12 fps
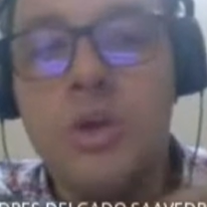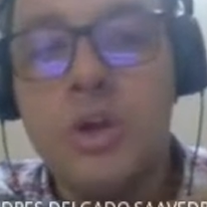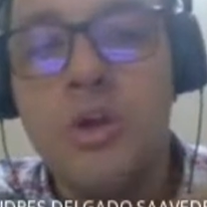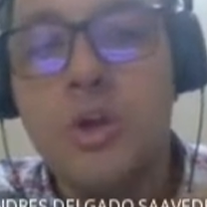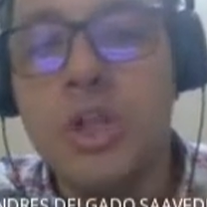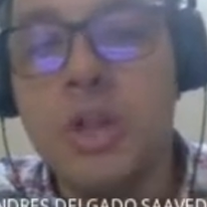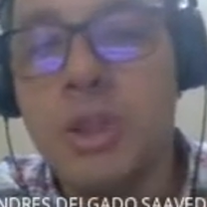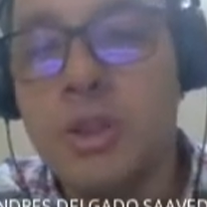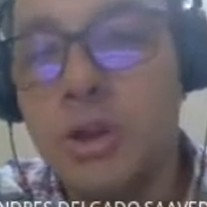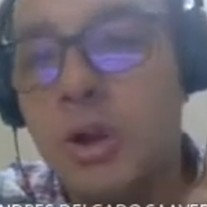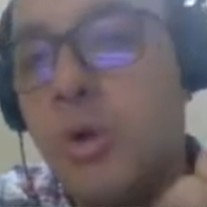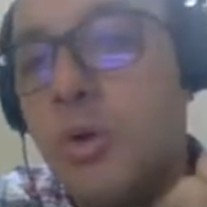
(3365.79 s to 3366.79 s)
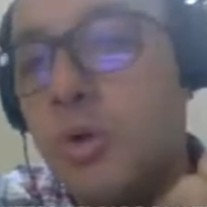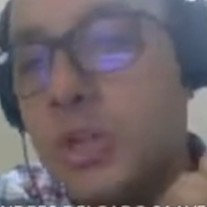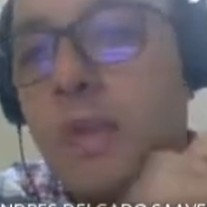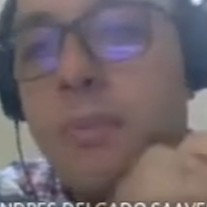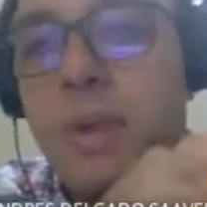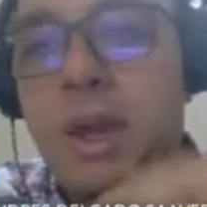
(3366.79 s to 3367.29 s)
con el metro de
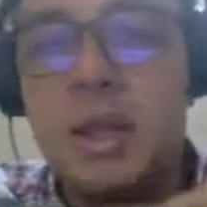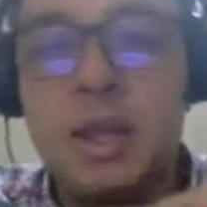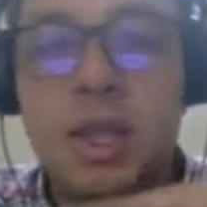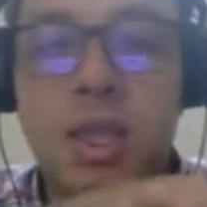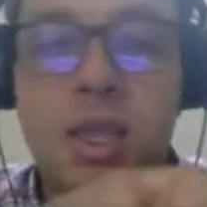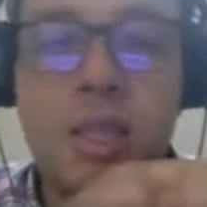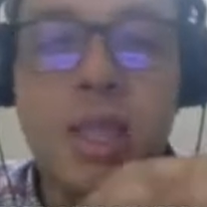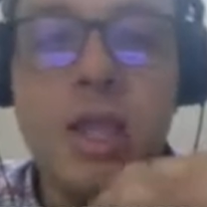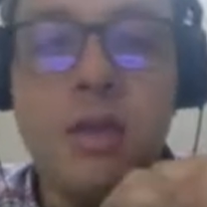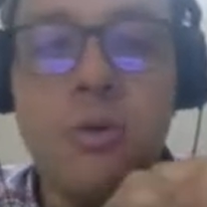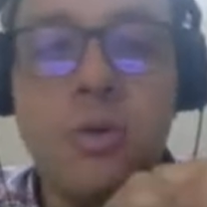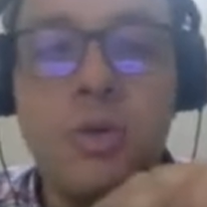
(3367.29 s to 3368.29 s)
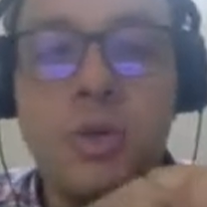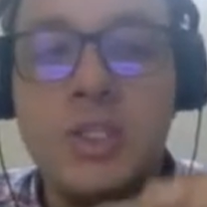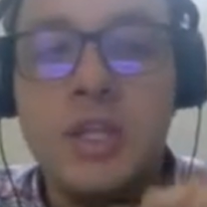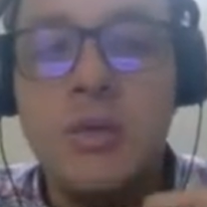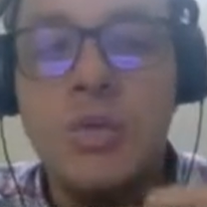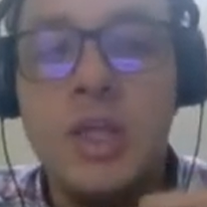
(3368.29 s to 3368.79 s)
Bogotá para que tengan como una
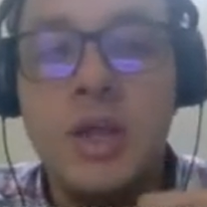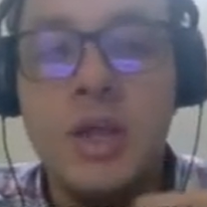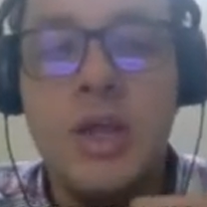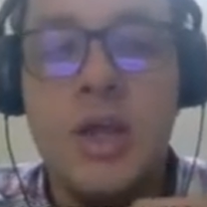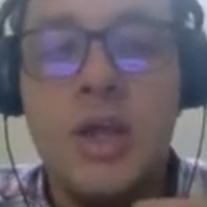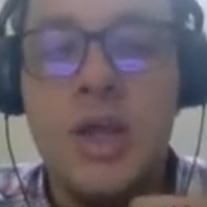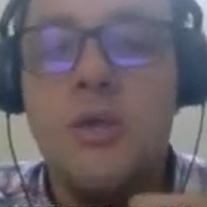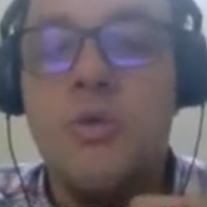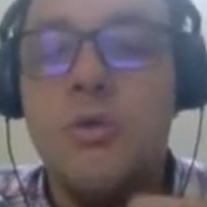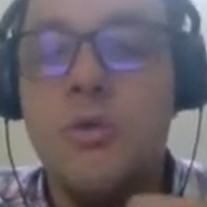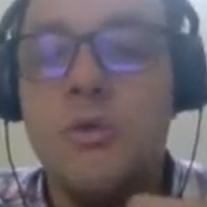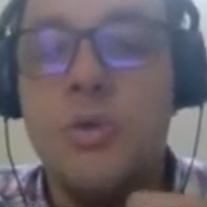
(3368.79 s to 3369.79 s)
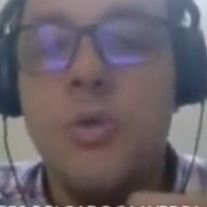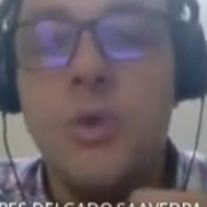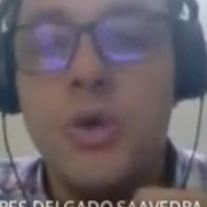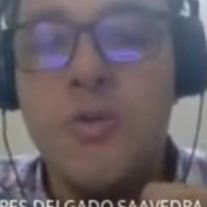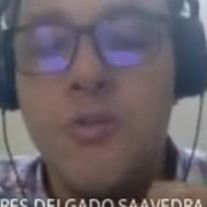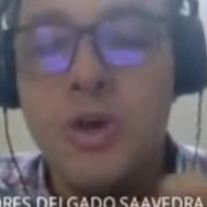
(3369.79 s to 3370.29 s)
segunda, como, un
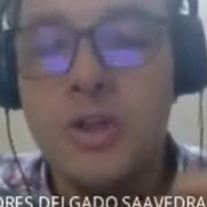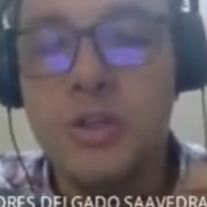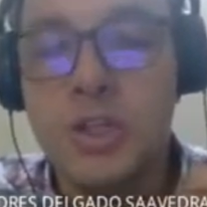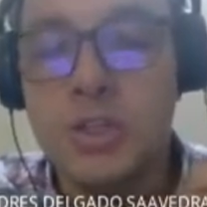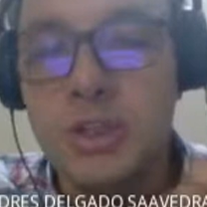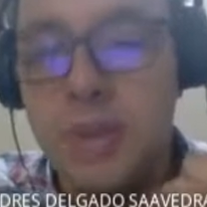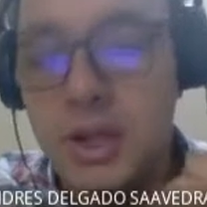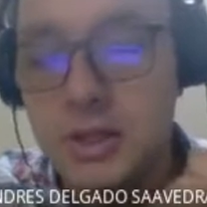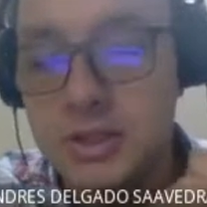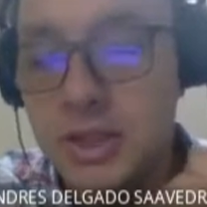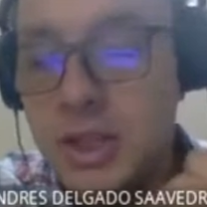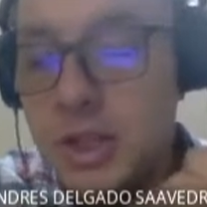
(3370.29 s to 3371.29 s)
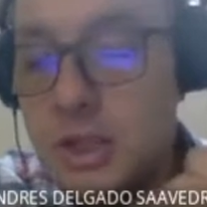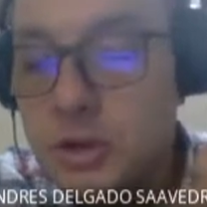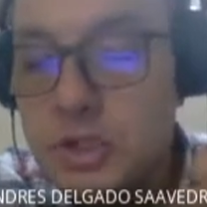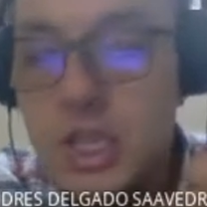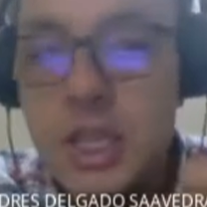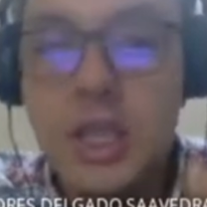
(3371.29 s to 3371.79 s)
refuerzo en esa parte. No
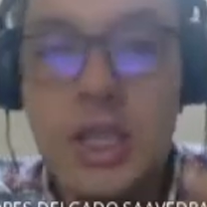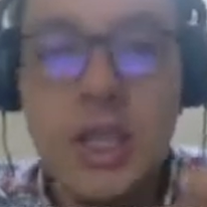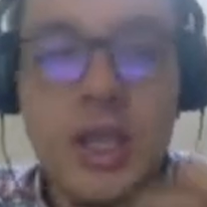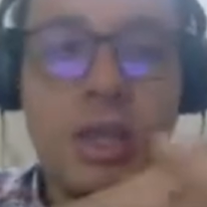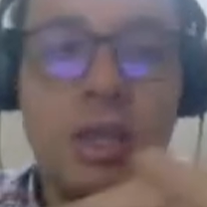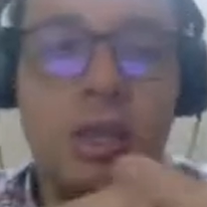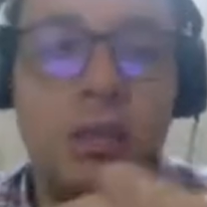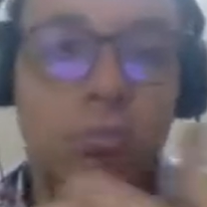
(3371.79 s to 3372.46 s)
sé, eh,